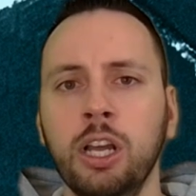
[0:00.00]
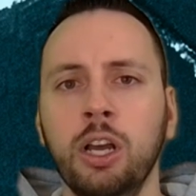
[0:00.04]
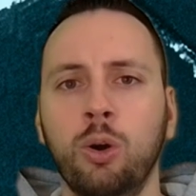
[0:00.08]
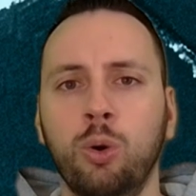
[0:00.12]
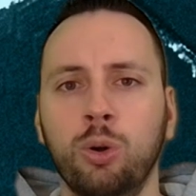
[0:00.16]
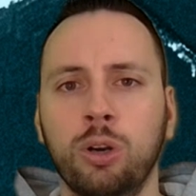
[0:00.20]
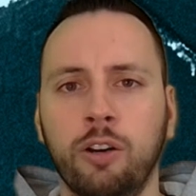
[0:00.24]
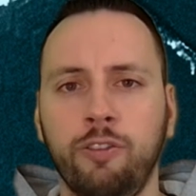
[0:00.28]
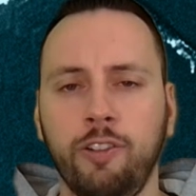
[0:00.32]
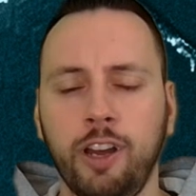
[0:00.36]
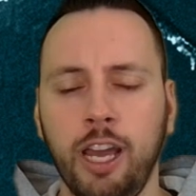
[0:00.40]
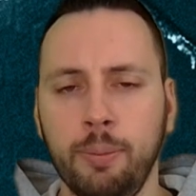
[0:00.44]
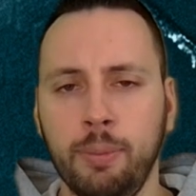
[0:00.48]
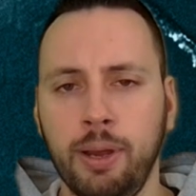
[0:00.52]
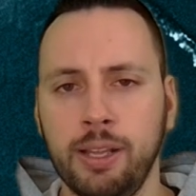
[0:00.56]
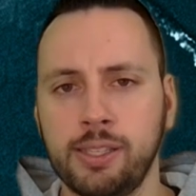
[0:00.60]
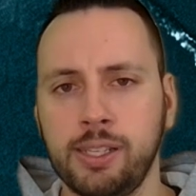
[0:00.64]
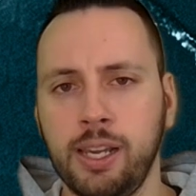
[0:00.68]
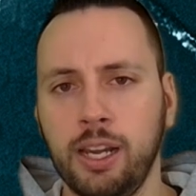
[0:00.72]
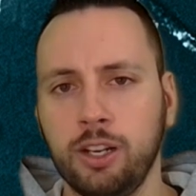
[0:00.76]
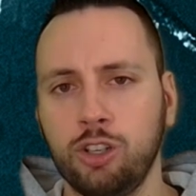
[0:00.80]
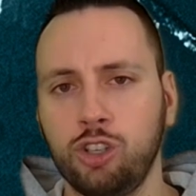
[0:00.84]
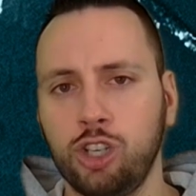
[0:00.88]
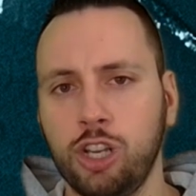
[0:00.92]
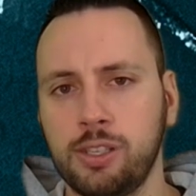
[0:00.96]
Und auf einmal
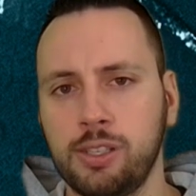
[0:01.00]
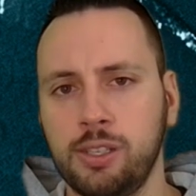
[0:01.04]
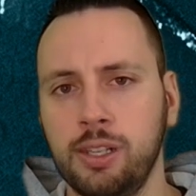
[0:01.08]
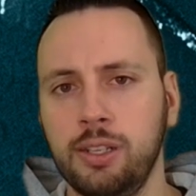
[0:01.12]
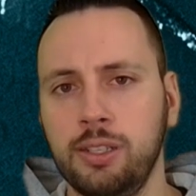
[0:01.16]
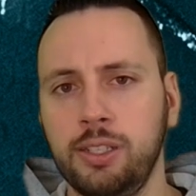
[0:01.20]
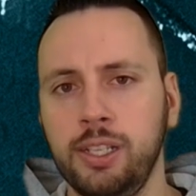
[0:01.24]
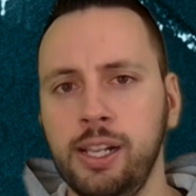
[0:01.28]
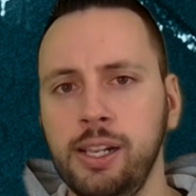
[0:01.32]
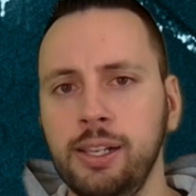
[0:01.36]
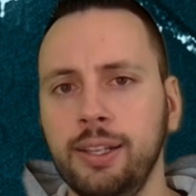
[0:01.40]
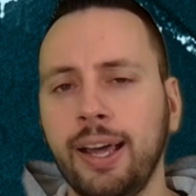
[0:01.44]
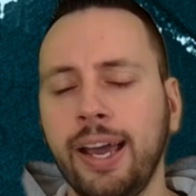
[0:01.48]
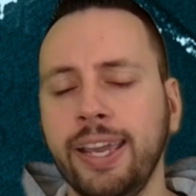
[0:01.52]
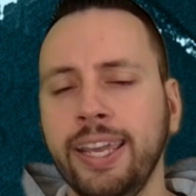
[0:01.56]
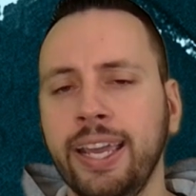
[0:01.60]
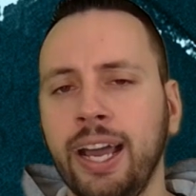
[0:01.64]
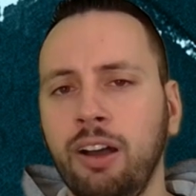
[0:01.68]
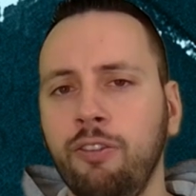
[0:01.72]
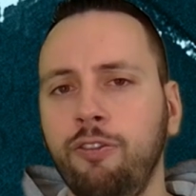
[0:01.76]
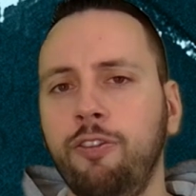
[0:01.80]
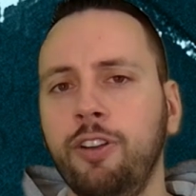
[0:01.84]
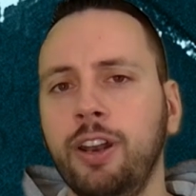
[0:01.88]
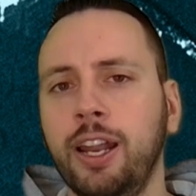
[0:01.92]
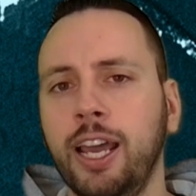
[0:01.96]
sagt Justin Deal,
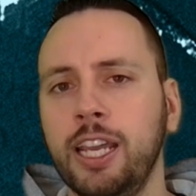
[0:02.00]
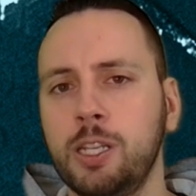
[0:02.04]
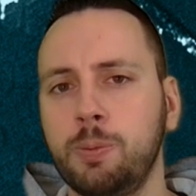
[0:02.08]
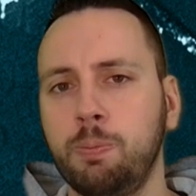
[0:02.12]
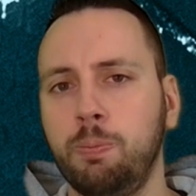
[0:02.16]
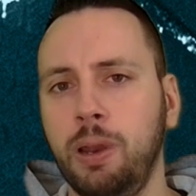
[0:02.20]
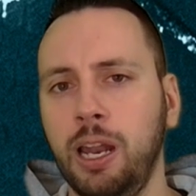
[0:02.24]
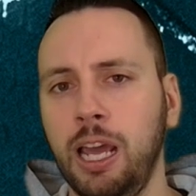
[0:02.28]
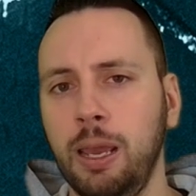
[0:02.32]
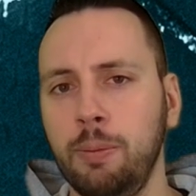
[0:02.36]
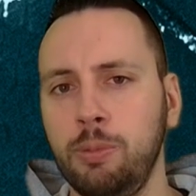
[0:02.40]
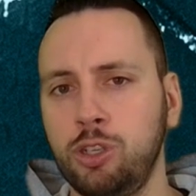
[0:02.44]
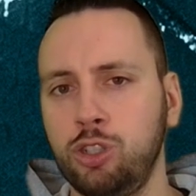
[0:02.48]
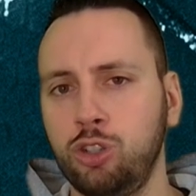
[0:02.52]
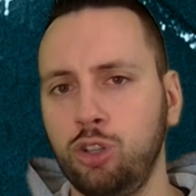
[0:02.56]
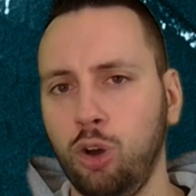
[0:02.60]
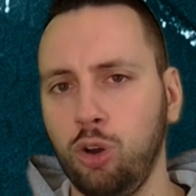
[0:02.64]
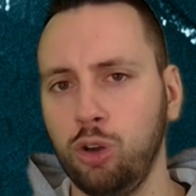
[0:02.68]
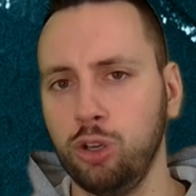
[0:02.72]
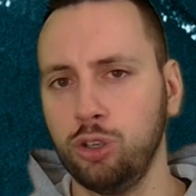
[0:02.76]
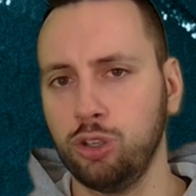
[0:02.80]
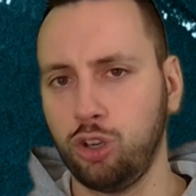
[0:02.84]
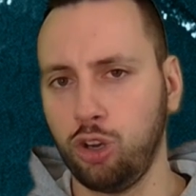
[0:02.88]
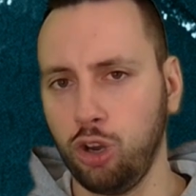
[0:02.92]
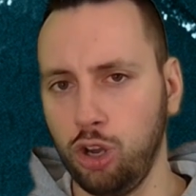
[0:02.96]
naja, vielleicht bleibe ich
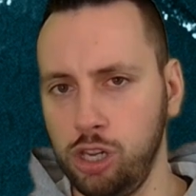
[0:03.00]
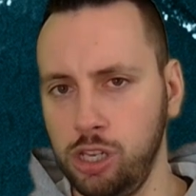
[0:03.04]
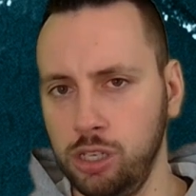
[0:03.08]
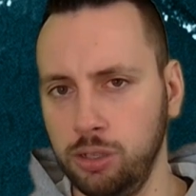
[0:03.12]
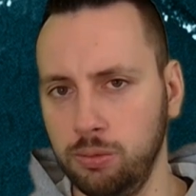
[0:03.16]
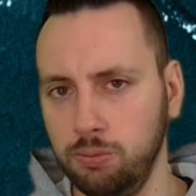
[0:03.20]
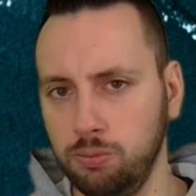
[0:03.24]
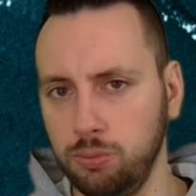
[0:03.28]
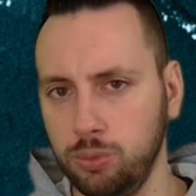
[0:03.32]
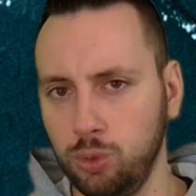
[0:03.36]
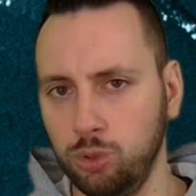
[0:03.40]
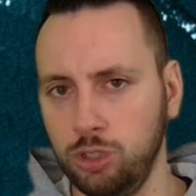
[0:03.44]
doch in Köln.